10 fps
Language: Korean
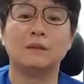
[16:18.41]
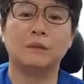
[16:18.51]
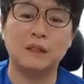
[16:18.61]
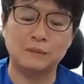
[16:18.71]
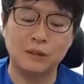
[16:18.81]

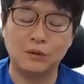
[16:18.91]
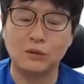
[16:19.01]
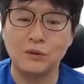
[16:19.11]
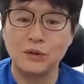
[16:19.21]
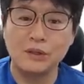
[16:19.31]

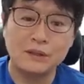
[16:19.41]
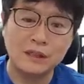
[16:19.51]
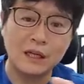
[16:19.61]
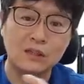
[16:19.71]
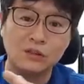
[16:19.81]
마지막으로
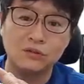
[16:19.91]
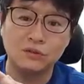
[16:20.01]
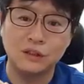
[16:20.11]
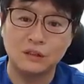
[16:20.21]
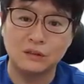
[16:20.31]
째서
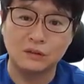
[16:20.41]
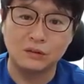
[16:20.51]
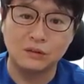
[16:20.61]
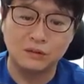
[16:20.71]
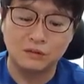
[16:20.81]
수술하는 거.
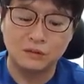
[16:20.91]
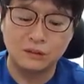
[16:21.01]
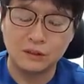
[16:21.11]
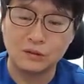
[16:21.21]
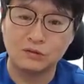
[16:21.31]

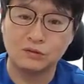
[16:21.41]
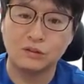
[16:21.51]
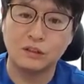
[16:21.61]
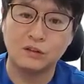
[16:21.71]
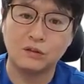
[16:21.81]
째서
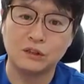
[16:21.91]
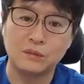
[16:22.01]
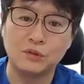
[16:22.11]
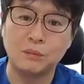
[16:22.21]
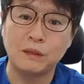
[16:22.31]
수술하고 이제
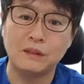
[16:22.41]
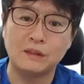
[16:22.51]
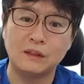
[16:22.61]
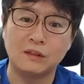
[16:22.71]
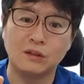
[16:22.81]
금속판을
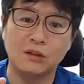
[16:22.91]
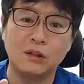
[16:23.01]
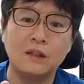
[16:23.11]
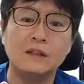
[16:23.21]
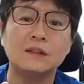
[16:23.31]
대는 거.
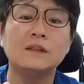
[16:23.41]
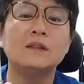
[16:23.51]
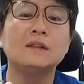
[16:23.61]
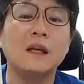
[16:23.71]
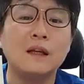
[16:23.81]

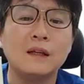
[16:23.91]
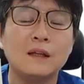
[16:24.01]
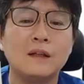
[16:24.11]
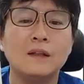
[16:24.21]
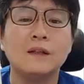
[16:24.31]
튼튼해.
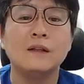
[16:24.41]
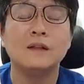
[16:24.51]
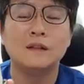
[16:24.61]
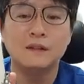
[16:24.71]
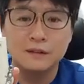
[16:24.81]

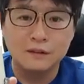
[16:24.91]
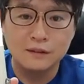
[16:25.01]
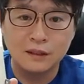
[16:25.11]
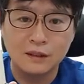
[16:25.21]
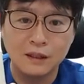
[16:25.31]

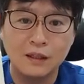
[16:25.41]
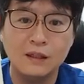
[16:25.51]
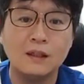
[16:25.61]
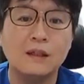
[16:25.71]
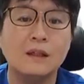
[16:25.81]
튼튼한데
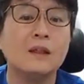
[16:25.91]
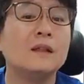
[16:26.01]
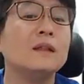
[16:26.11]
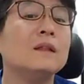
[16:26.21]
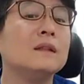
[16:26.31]

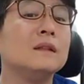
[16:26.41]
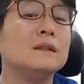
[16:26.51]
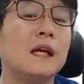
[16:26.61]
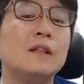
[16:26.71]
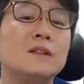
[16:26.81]

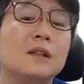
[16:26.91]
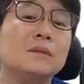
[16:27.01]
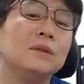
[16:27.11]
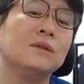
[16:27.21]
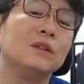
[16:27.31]

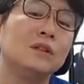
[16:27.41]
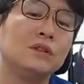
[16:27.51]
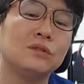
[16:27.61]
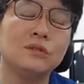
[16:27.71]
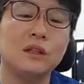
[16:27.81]
장점은
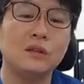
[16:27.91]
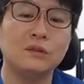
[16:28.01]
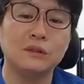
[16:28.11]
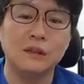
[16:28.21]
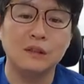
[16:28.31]
수술하고
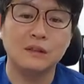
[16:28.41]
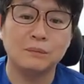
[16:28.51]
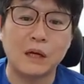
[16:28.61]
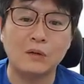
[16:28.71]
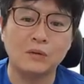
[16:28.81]
그냥
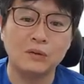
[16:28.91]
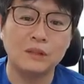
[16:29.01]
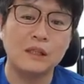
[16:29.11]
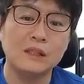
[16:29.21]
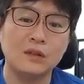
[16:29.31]
바로
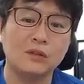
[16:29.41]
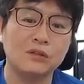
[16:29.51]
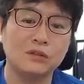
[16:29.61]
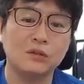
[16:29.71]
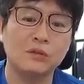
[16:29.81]
살살 걸을
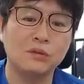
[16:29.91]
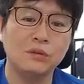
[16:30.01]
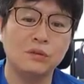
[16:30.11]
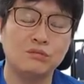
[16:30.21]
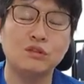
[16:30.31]
수 있고
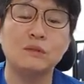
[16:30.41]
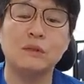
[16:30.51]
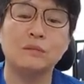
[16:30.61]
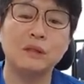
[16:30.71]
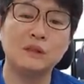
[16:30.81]

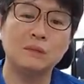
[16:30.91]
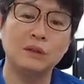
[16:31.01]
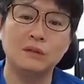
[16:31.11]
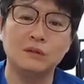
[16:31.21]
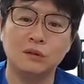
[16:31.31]
붓기만
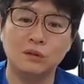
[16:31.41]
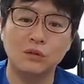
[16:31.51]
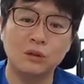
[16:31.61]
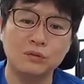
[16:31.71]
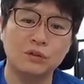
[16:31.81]
빠지면
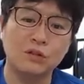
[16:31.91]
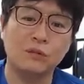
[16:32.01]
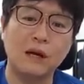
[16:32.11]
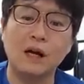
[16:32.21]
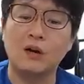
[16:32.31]
통기부스하고
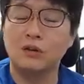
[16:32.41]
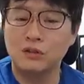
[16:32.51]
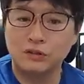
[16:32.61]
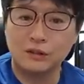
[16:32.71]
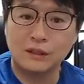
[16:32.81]
막 걸을
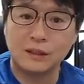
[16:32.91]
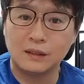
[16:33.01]
수 있다.